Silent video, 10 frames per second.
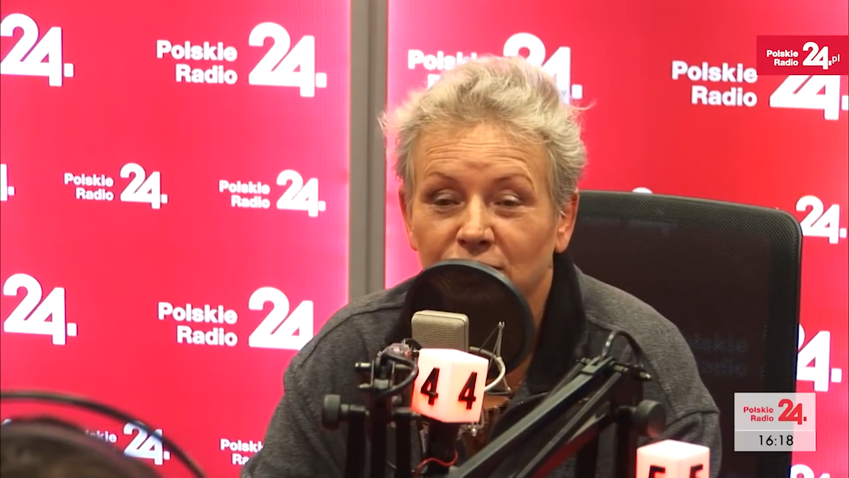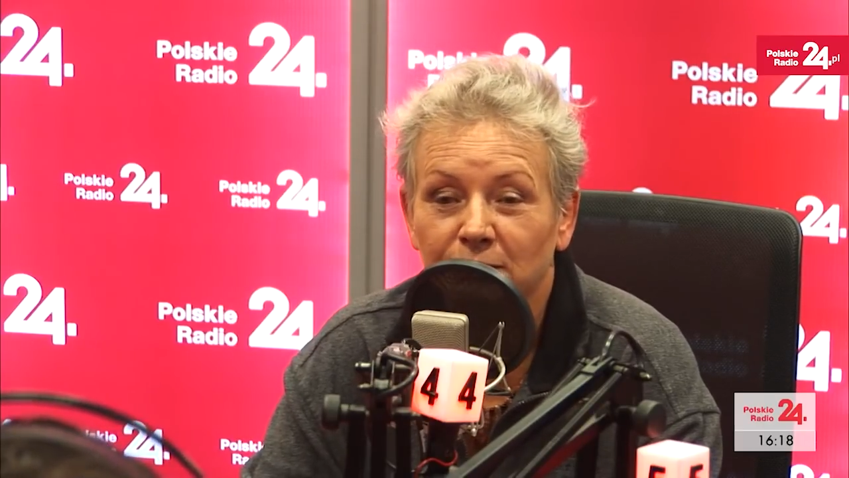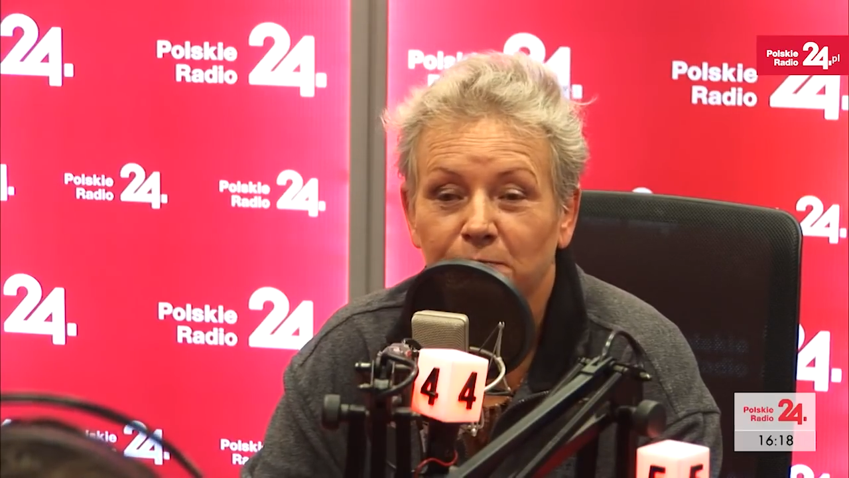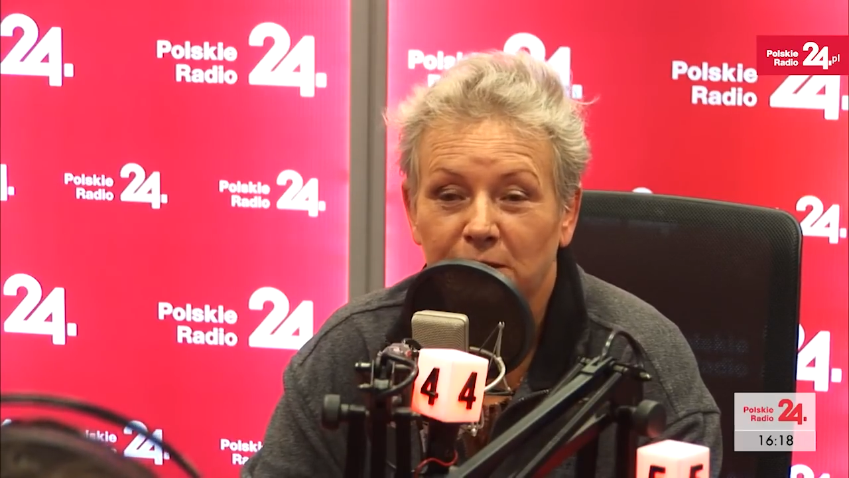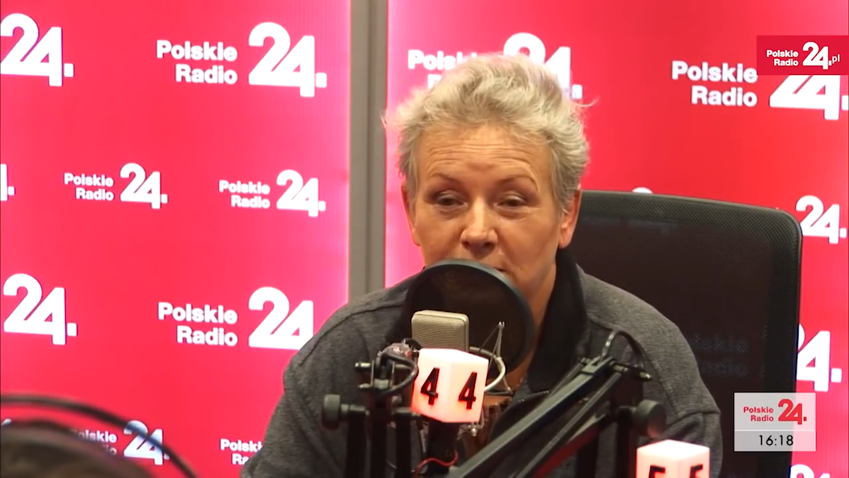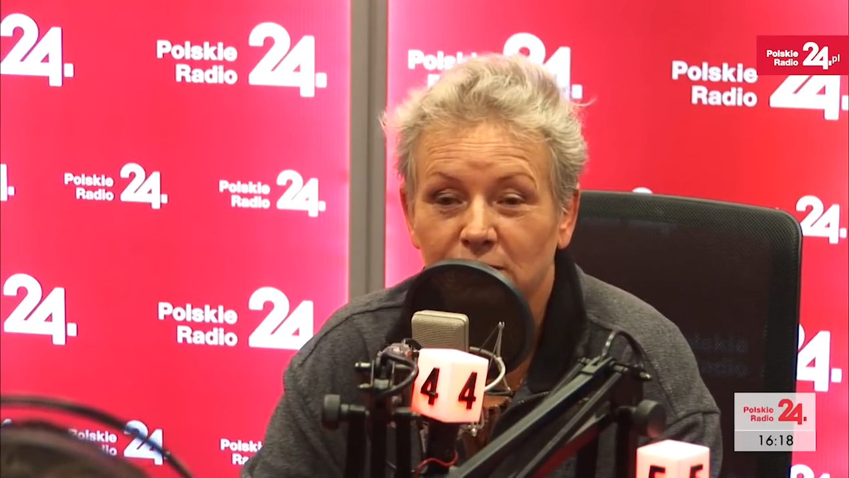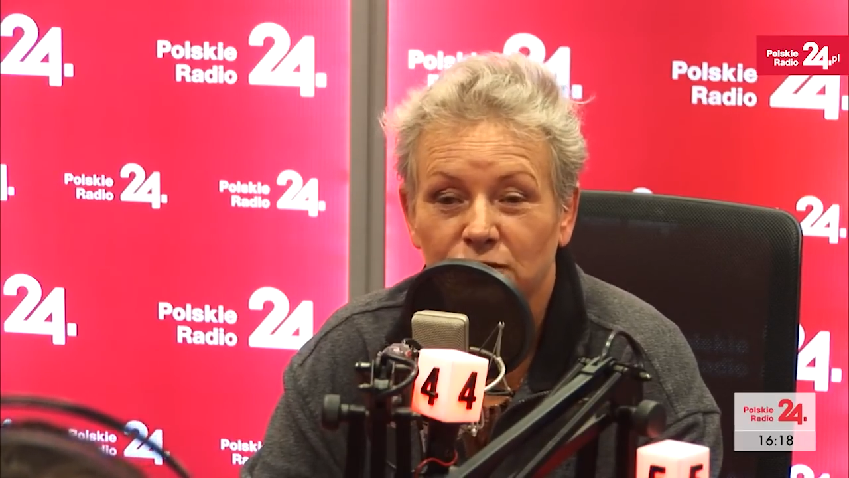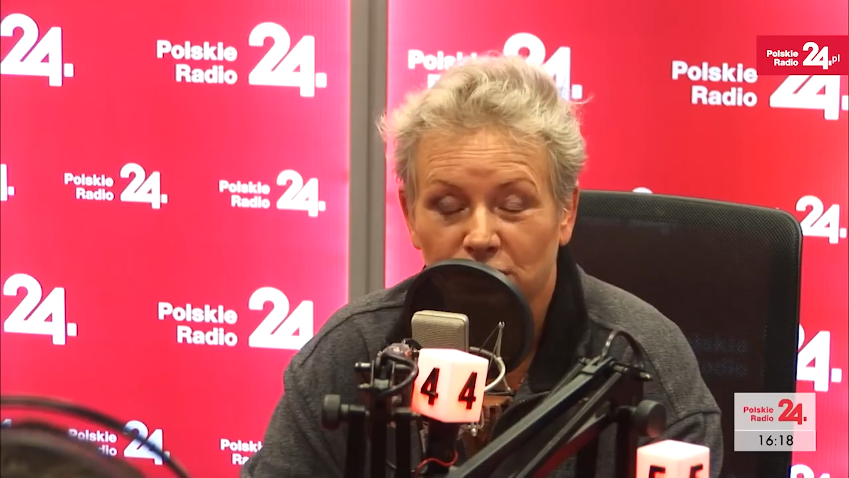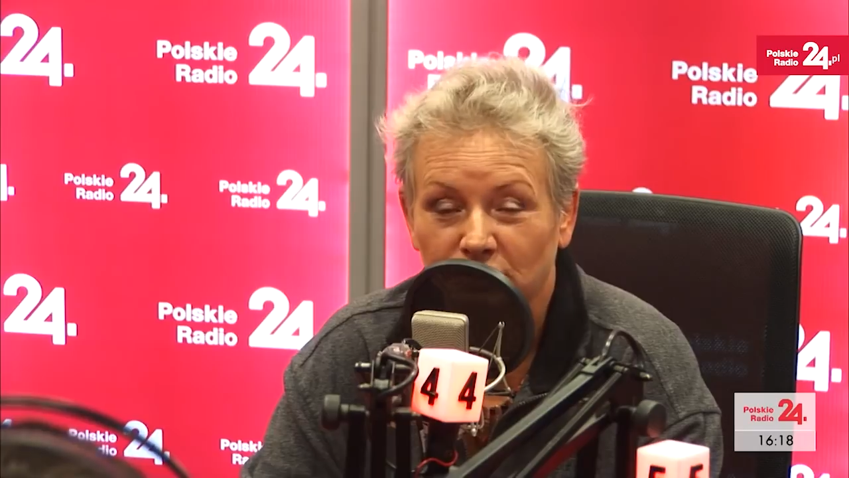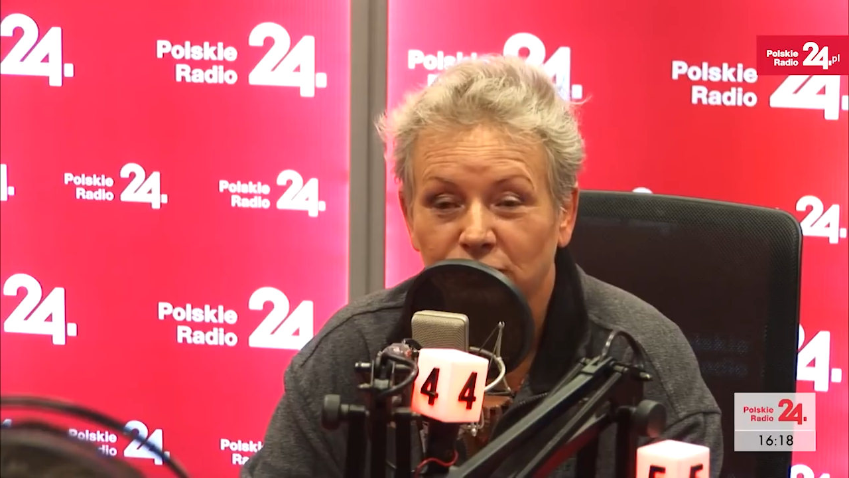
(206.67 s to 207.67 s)
że PiS
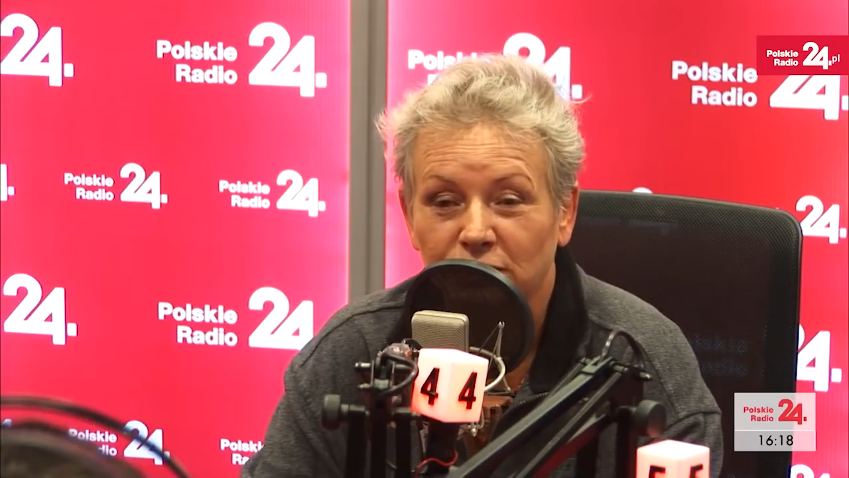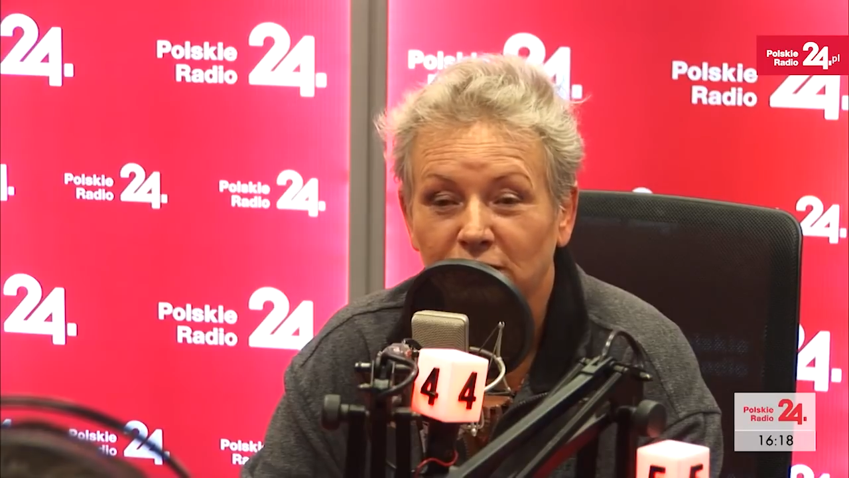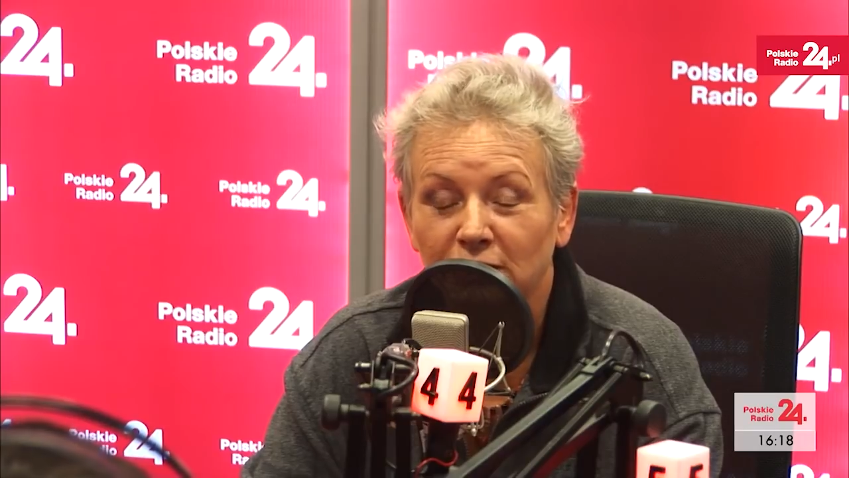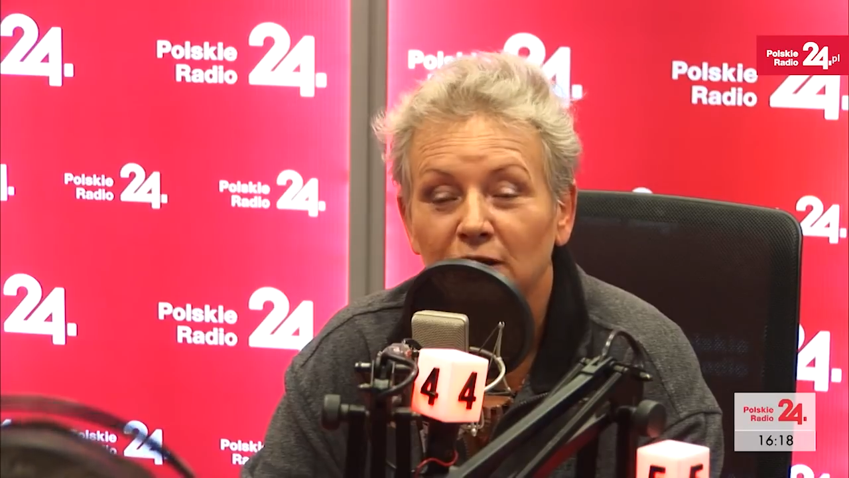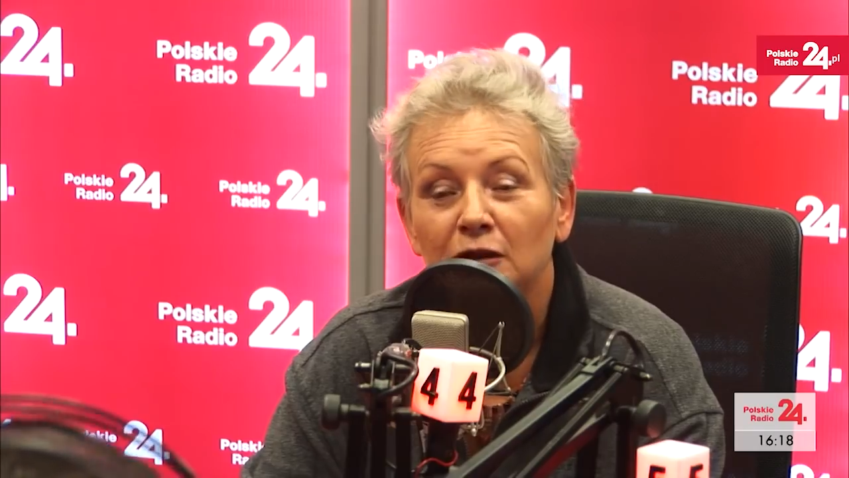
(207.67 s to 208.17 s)
rządzi.